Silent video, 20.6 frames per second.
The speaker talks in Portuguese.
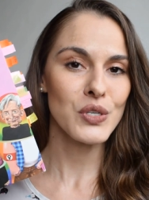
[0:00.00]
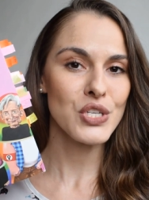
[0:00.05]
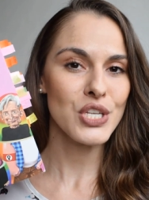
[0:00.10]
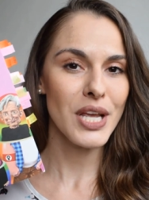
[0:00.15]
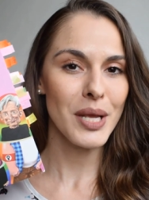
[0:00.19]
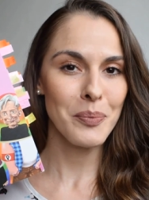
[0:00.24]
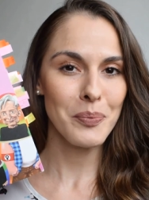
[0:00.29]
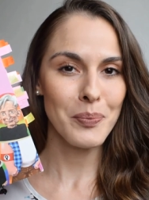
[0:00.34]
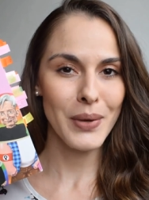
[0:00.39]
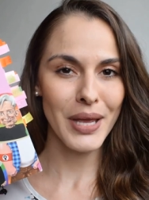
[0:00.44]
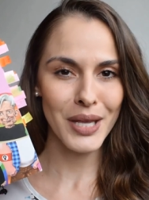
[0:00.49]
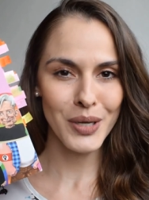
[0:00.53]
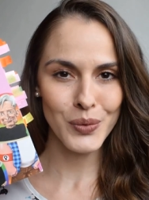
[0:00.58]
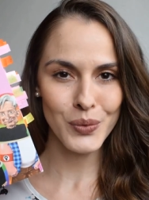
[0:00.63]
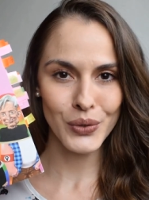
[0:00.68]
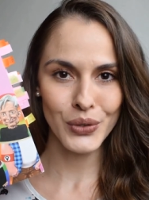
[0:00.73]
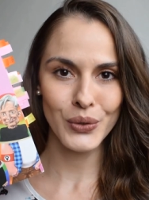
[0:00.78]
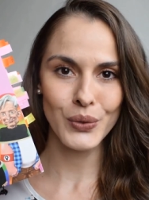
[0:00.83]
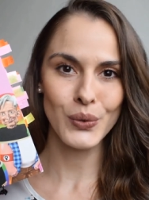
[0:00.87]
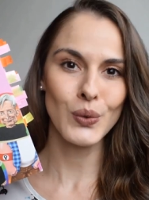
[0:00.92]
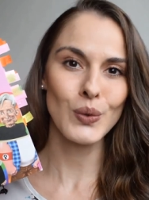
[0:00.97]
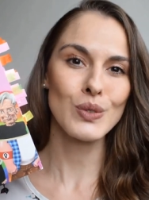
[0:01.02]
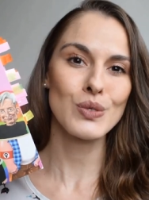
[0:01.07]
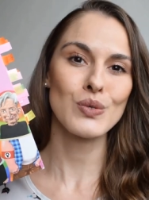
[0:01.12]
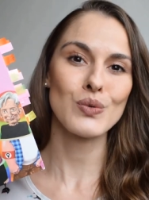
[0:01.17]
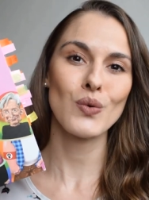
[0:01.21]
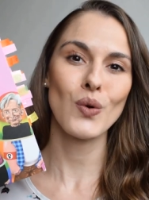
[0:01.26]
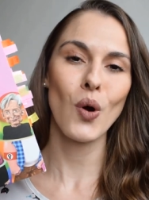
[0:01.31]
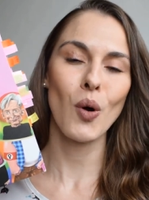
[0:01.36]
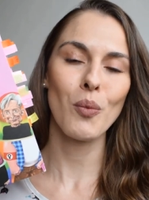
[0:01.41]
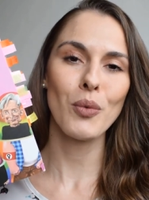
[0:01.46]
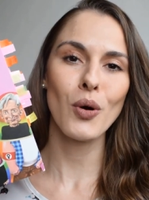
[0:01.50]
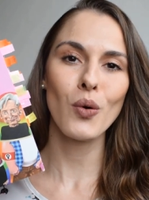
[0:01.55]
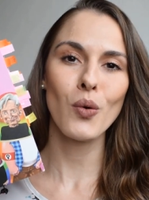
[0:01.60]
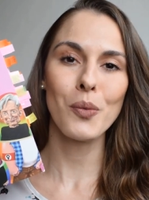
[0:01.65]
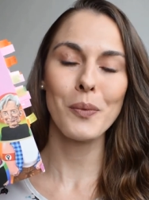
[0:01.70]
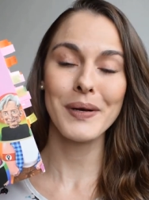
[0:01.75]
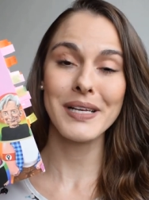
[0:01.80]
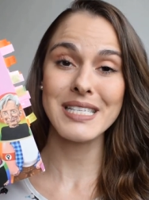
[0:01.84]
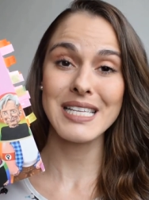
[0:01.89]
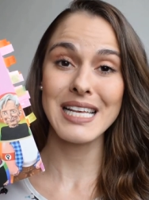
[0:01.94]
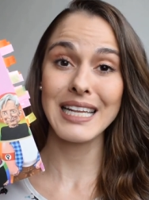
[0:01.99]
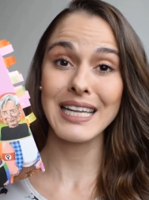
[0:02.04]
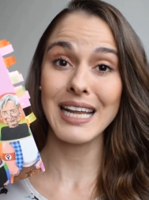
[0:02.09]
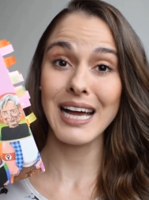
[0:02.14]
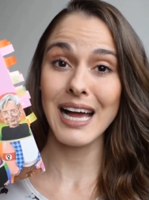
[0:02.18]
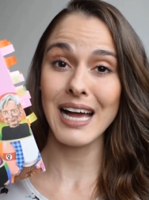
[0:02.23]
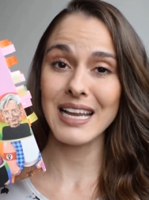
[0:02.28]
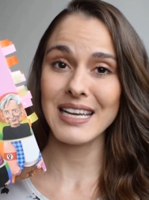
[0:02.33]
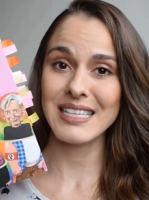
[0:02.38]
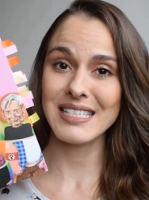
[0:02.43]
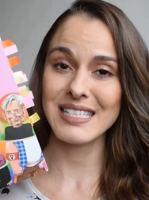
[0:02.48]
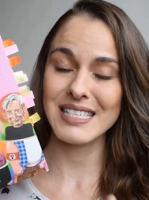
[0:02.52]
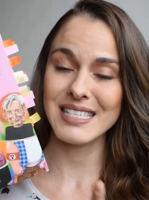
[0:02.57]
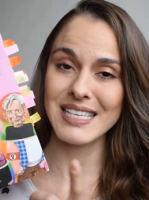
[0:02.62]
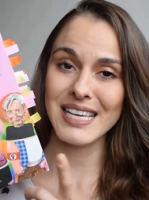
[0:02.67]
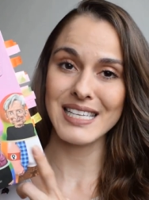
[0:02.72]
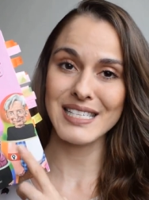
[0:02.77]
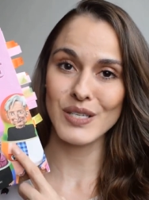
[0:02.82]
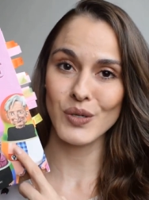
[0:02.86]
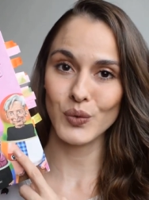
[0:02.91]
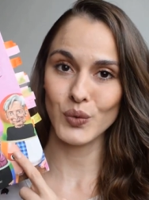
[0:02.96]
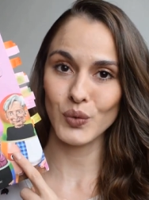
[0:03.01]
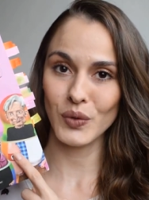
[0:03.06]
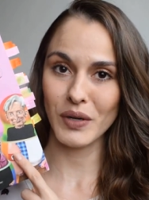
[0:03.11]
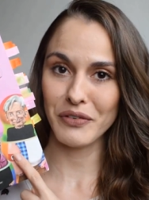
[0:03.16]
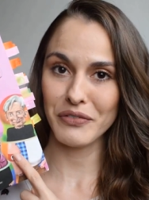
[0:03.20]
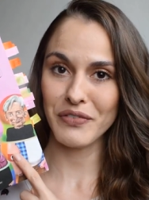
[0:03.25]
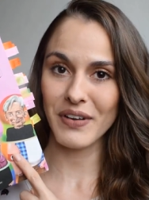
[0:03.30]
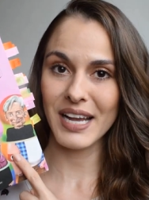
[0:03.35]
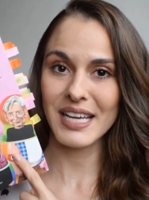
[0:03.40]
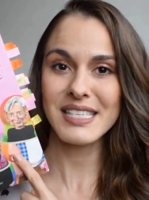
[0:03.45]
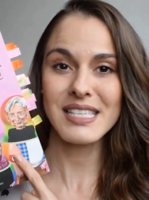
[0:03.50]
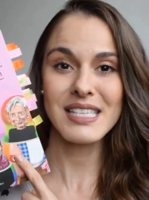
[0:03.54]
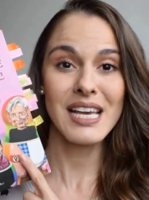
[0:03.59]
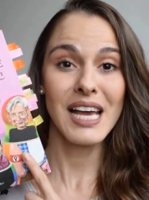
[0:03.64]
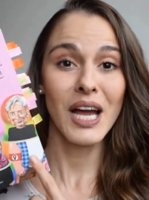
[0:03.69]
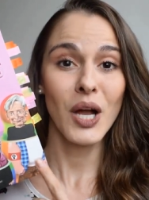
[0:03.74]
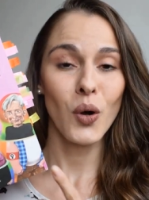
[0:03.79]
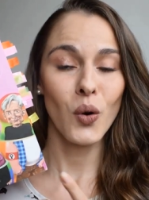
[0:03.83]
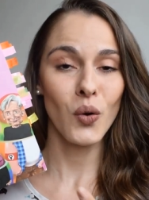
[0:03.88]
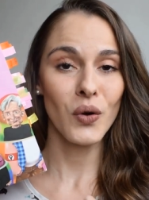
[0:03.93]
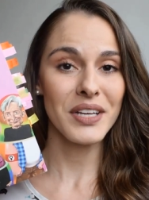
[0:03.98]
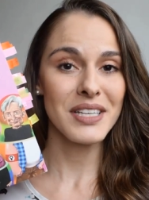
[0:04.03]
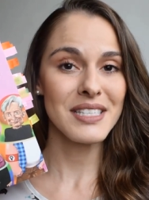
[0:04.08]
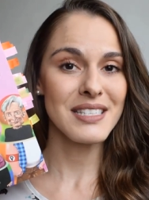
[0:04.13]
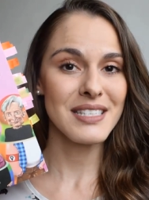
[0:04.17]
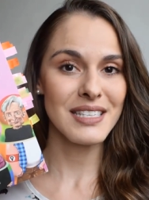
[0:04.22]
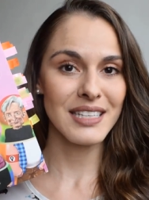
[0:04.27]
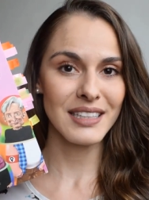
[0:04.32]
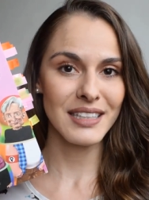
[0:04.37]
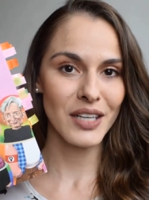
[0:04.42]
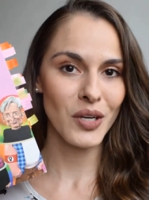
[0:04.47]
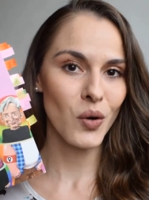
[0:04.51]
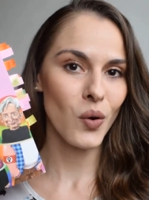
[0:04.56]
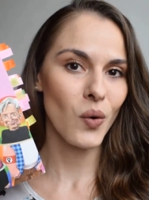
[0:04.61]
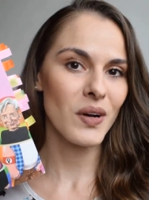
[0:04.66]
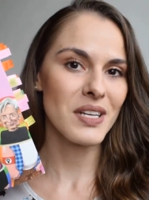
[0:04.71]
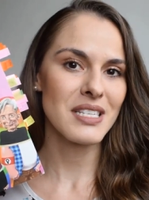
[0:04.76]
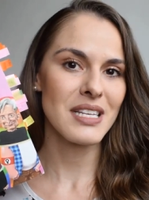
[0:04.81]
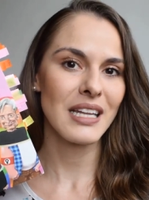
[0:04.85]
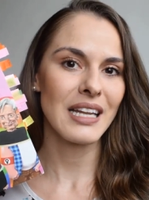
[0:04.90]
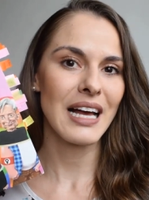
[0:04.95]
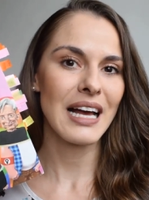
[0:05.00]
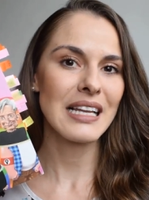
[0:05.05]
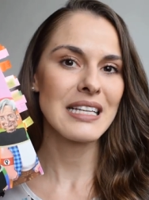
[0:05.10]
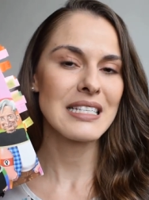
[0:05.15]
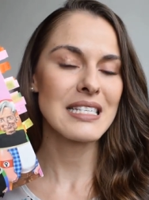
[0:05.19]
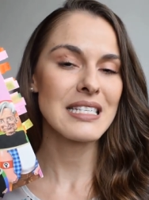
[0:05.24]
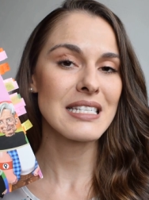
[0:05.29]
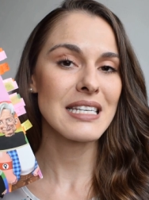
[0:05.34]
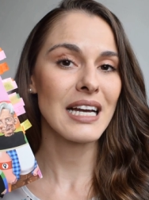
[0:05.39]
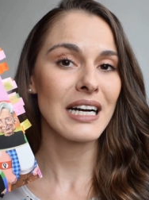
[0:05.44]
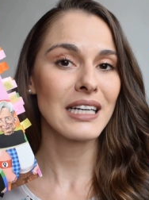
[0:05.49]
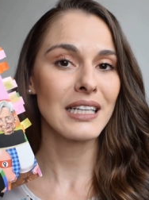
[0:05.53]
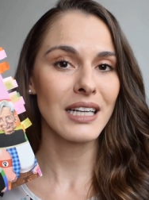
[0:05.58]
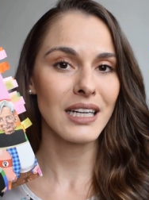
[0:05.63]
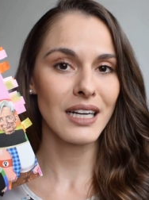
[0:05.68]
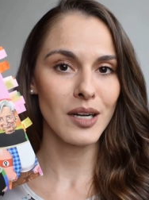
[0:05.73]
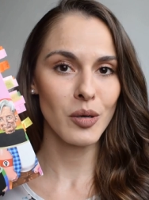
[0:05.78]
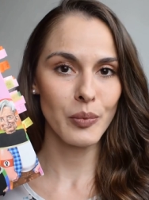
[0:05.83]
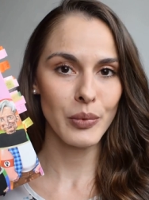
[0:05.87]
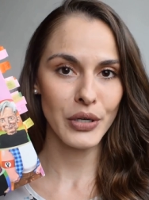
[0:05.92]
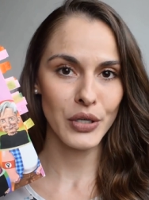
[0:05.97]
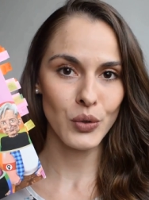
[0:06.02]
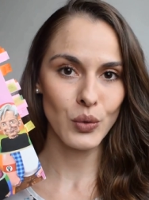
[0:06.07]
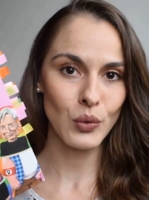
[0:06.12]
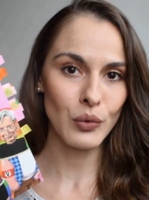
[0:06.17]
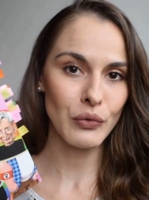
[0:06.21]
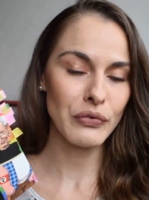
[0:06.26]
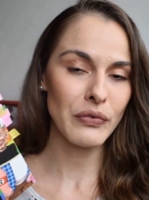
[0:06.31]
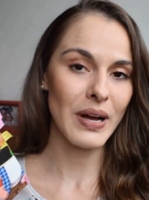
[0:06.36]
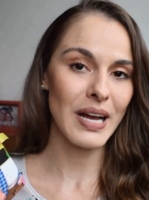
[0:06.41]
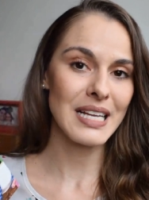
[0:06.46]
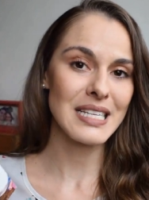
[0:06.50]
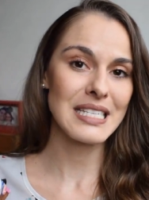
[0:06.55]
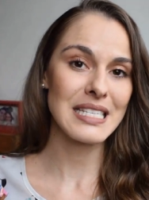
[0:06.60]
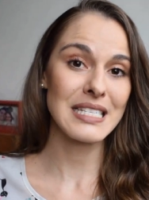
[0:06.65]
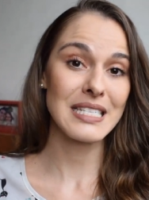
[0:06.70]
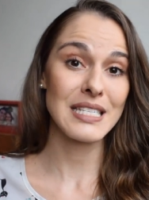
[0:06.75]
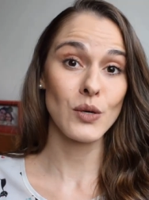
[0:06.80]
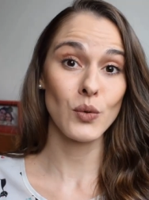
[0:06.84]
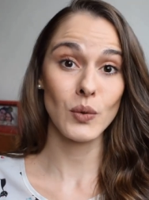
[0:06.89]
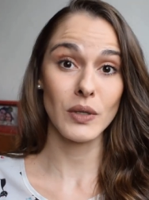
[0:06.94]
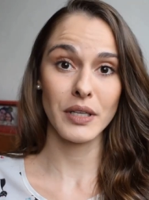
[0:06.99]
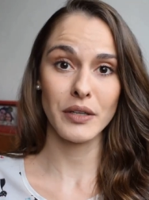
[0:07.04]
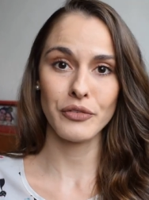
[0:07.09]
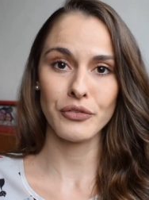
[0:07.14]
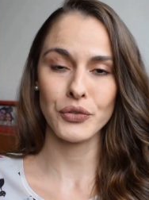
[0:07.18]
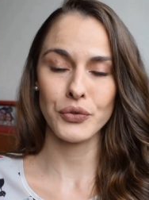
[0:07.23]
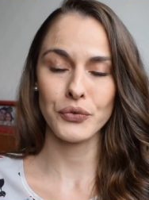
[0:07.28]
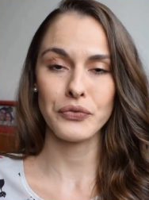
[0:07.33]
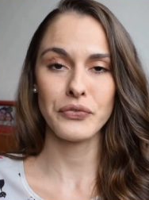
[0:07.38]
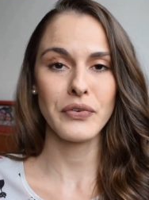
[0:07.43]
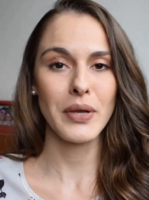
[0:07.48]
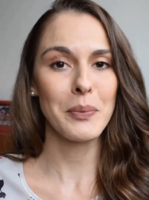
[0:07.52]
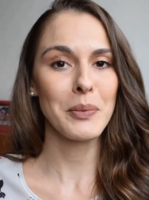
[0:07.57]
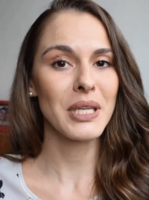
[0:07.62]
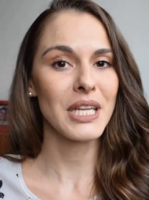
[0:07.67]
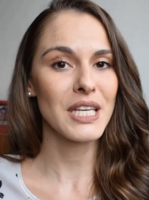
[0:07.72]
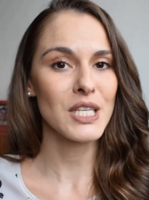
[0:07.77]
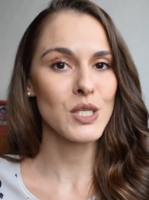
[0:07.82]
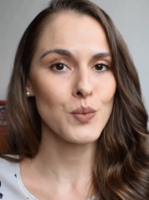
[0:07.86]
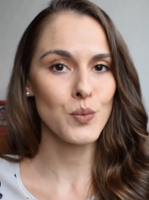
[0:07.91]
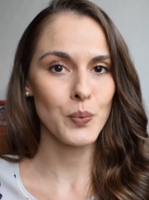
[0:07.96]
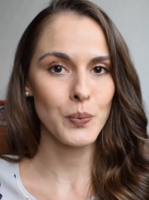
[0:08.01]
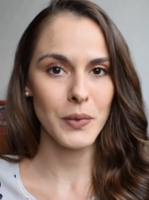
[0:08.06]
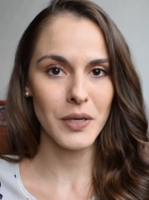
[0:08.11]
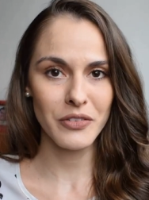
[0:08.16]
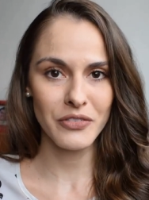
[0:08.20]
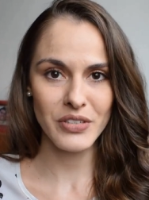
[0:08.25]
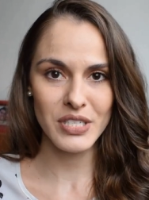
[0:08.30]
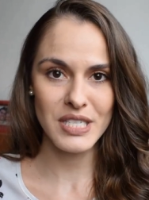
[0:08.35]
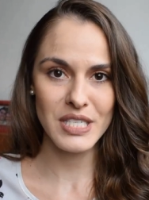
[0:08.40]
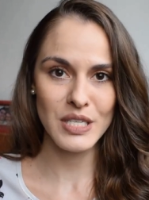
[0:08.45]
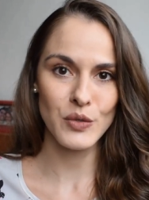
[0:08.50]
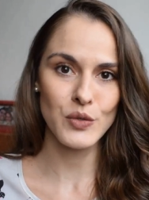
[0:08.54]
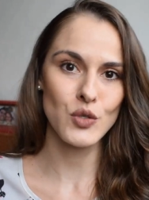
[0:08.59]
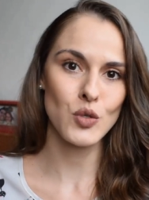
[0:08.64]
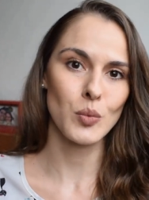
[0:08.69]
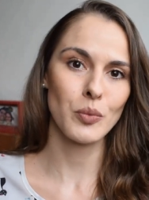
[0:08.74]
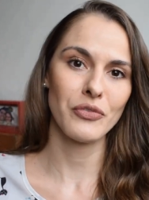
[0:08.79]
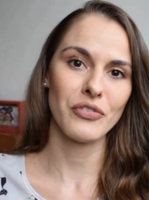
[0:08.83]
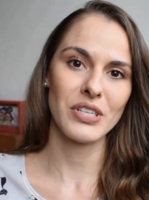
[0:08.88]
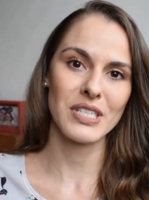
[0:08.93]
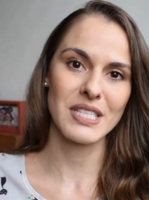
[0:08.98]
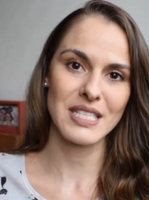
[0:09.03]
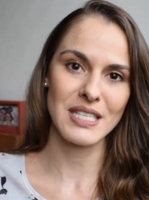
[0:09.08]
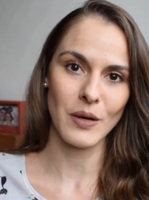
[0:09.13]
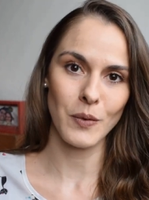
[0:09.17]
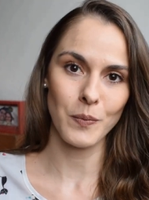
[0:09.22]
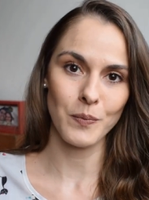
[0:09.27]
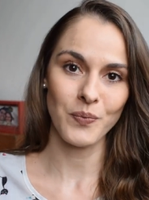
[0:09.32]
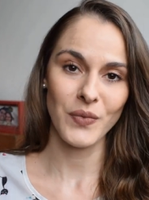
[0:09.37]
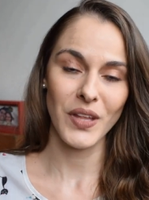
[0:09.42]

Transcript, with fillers: achei bem curioso como algumas análises que essa autora faz coincidem com as análises que a Ana Campagnolo faz em seu livro Feminismo, Perversão e Subversão.